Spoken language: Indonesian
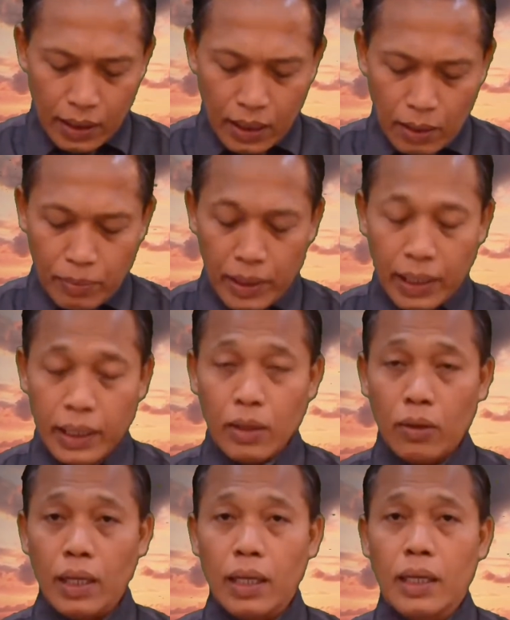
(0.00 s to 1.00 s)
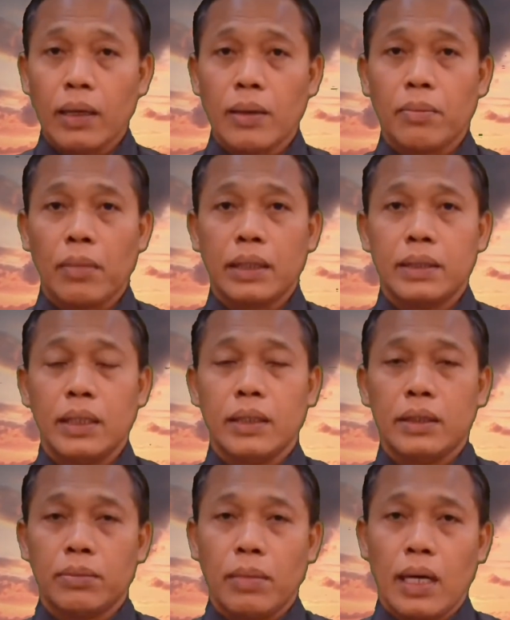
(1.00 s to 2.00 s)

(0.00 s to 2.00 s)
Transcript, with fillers: didampingi oleh Majelis